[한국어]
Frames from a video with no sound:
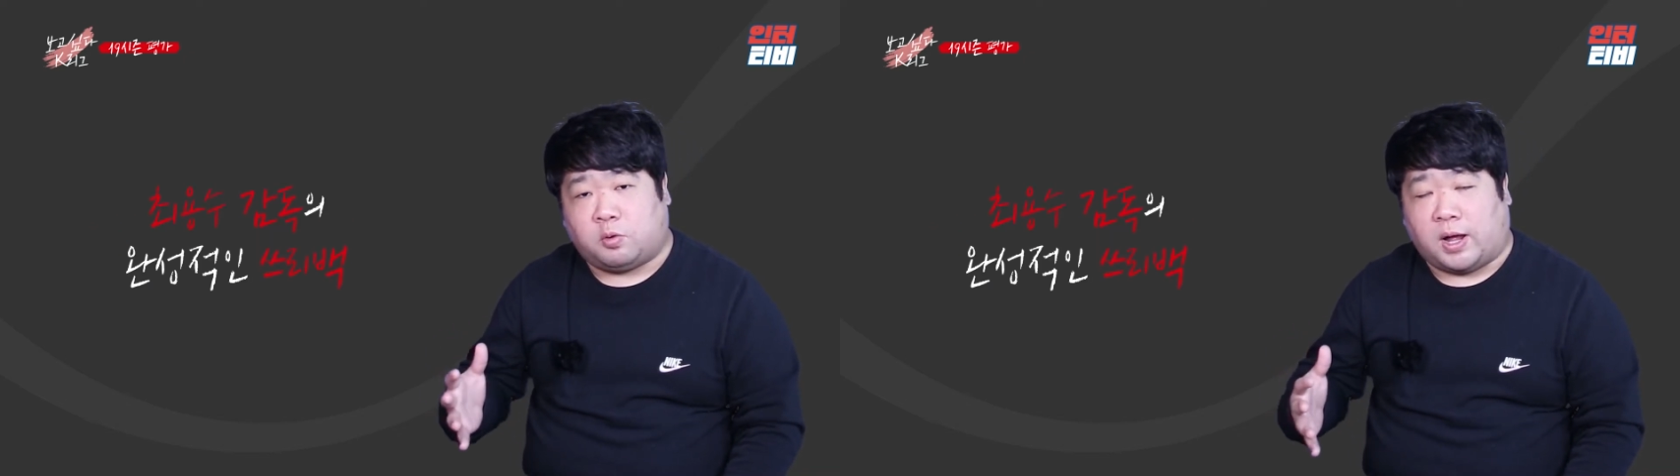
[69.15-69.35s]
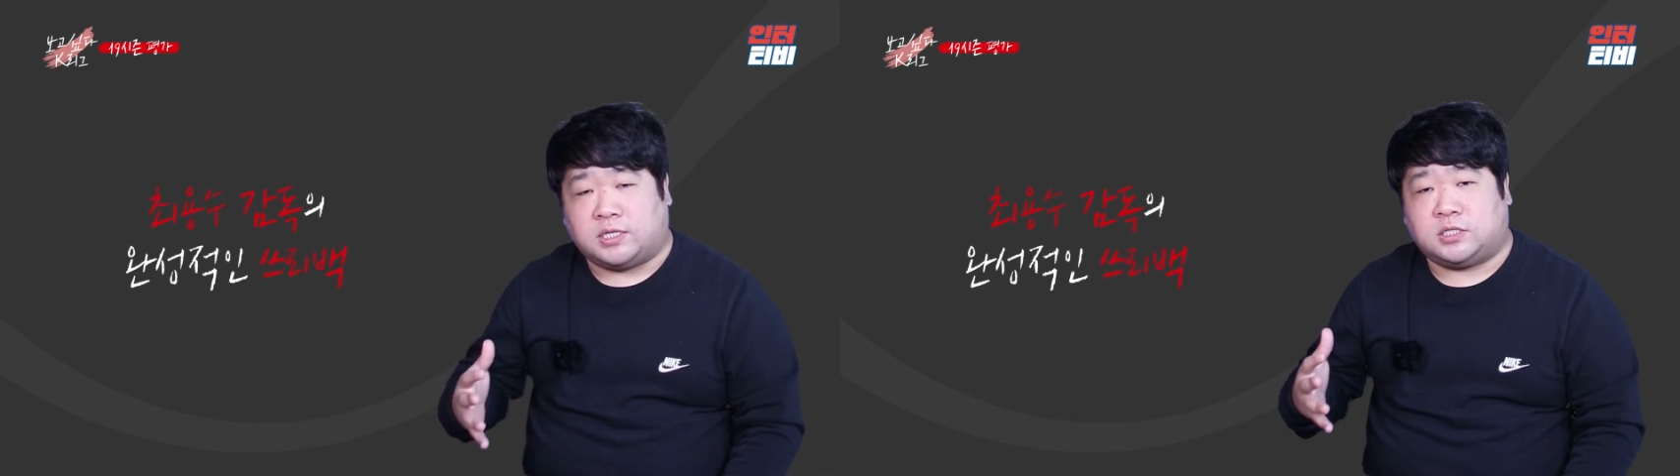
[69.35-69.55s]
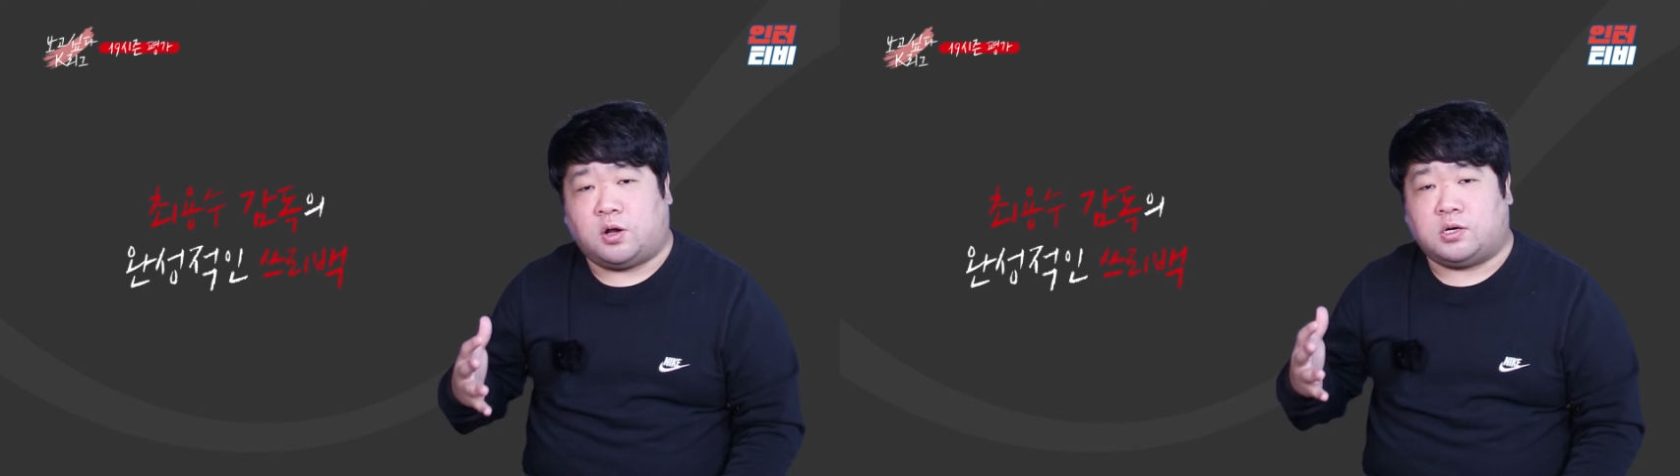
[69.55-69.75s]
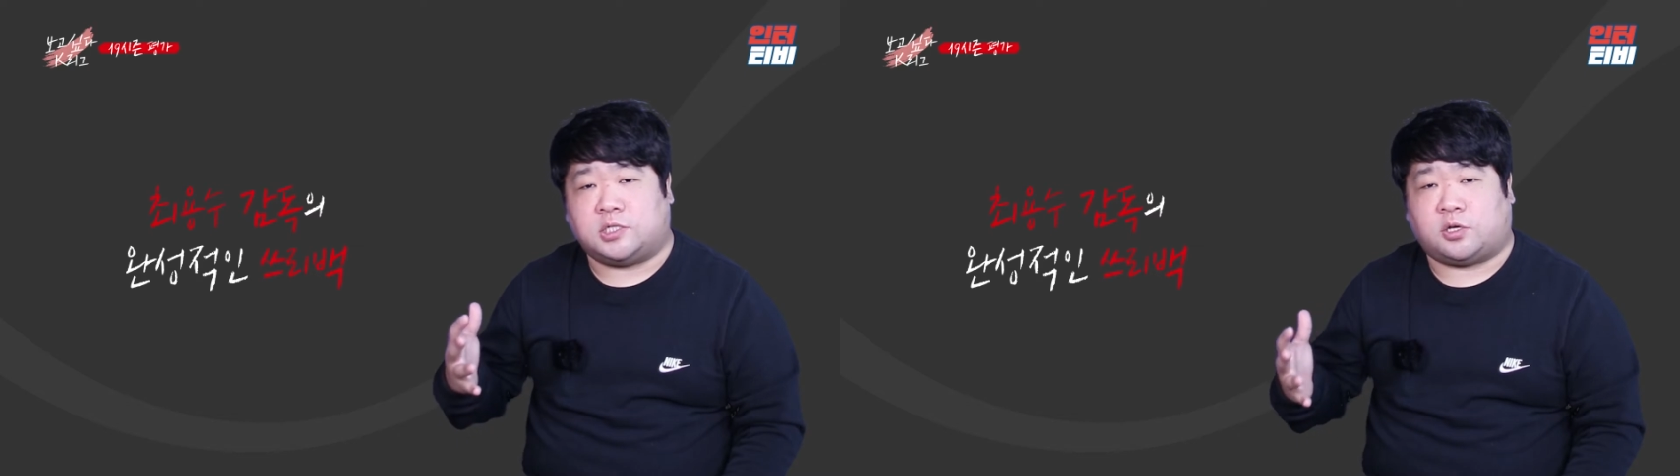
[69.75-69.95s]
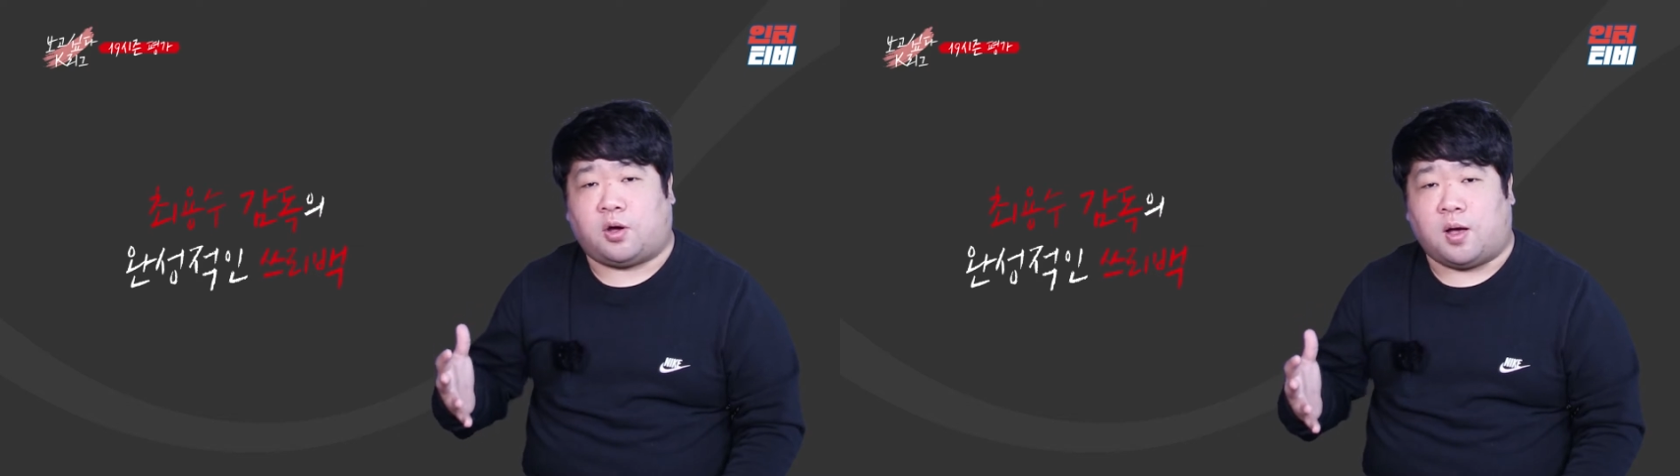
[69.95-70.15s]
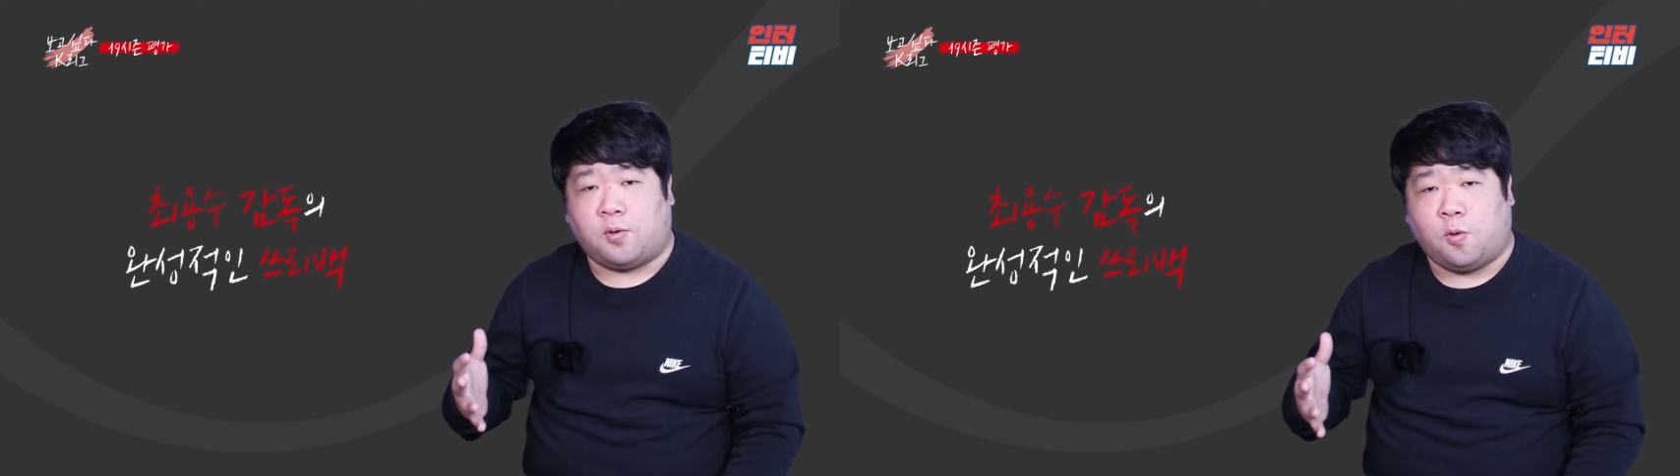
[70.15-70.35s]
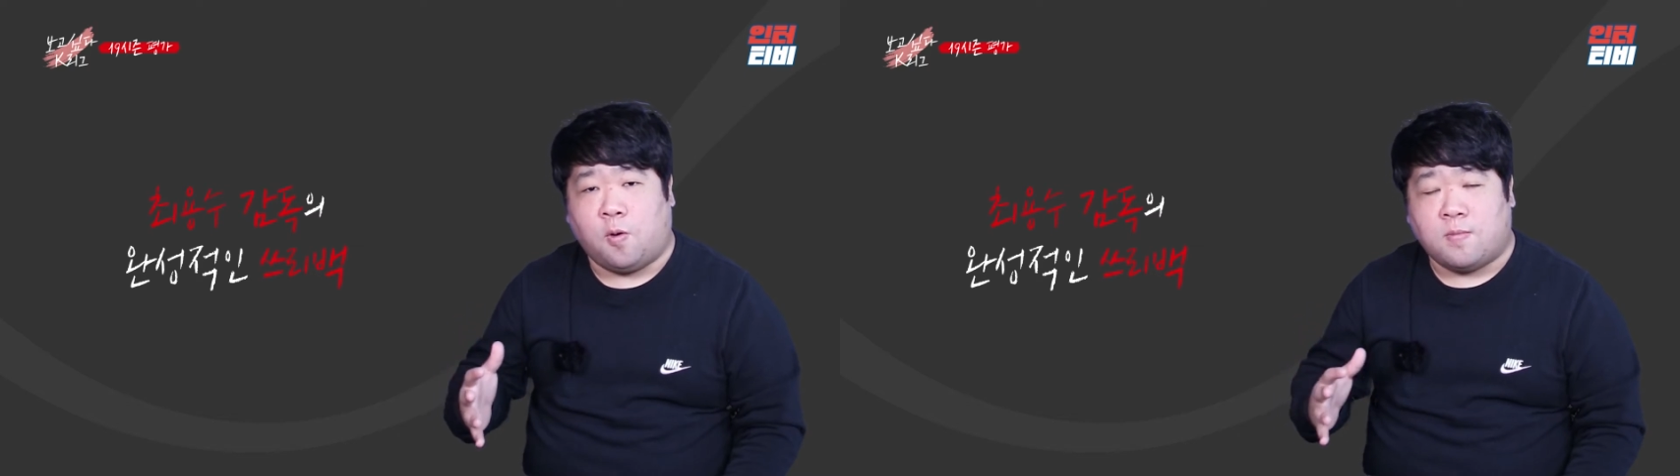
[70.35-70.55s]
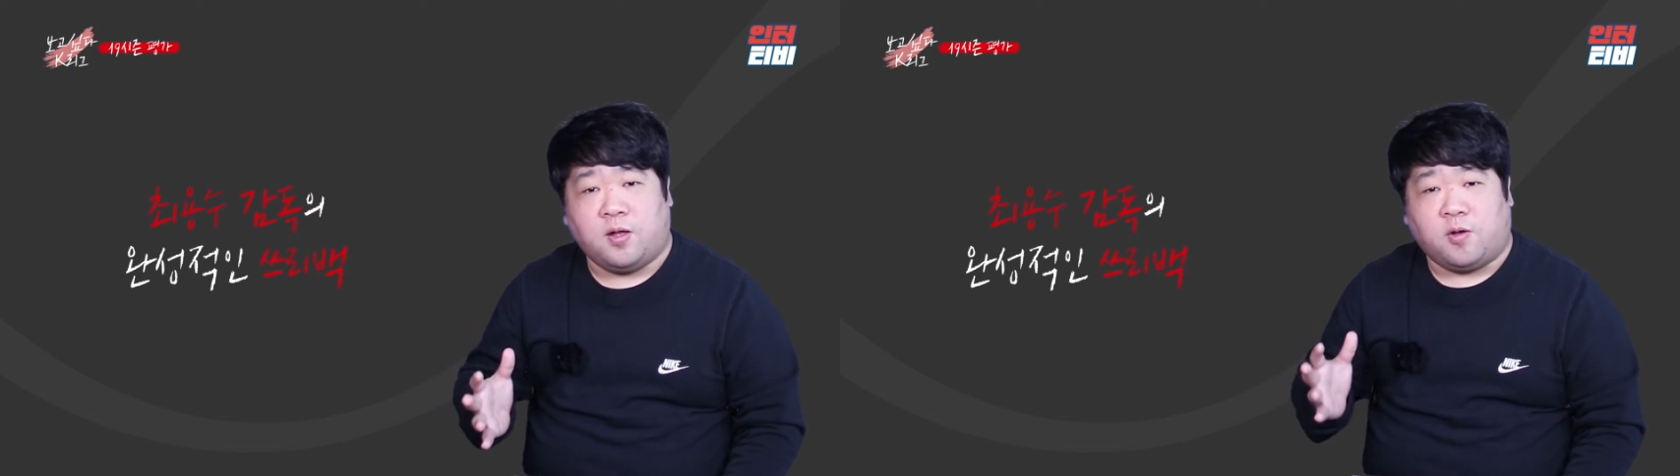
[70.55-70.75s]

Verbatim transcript: 완성을 시켜갔고